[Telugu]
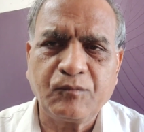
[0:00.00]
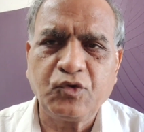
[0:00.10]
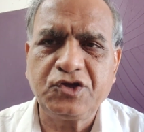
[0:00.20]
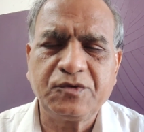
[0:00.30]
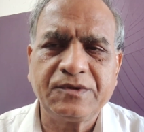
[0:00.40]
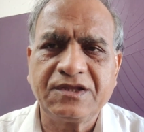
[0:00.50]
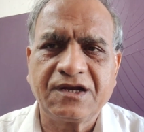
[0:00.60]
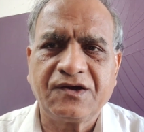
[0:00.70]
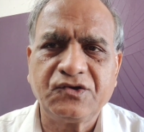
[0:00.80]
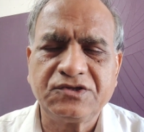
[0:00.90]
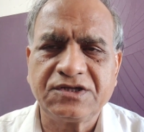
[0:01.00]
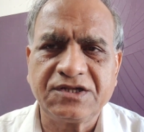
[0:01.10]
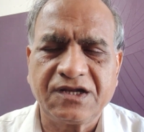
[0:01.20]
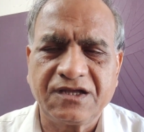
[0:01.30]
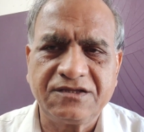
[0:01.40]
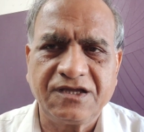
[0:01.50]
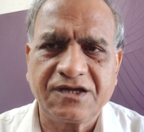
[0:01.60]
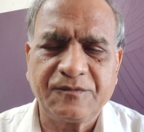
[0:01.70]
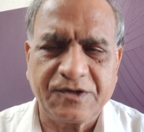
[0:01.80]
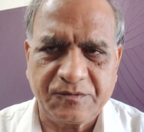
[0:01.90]
ముఖ్యమంత్రి కావచ్చు అని
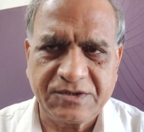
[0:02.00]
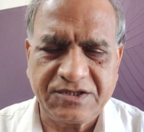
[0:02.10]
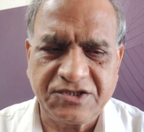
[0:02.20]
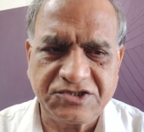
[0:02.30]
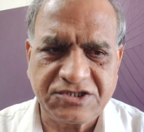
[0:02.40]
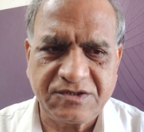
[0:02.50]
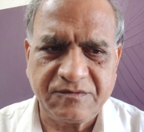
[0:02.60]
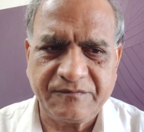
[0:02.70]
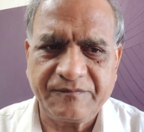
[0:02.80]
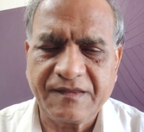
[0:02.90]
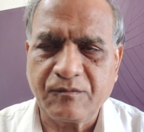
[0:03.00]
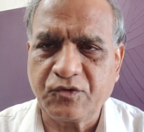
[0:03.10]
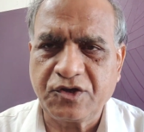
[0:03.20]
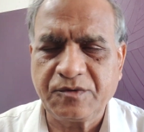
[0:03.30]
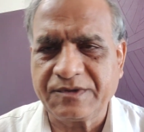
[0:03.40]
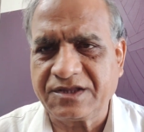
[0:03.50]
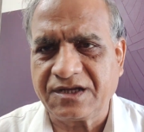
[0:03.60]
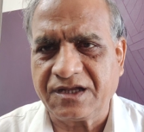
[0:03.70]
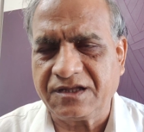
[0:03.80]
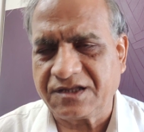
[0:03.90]
రాజ్యాంగం అనుమతించి
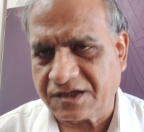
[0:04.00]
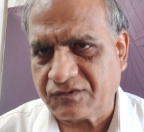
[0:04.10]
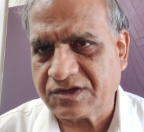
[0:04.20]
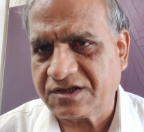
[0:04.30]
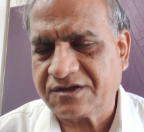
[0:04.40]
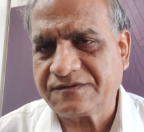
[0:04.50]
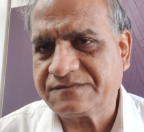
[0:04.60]
ముఖ్యమంత్రి అయిన తర్వాత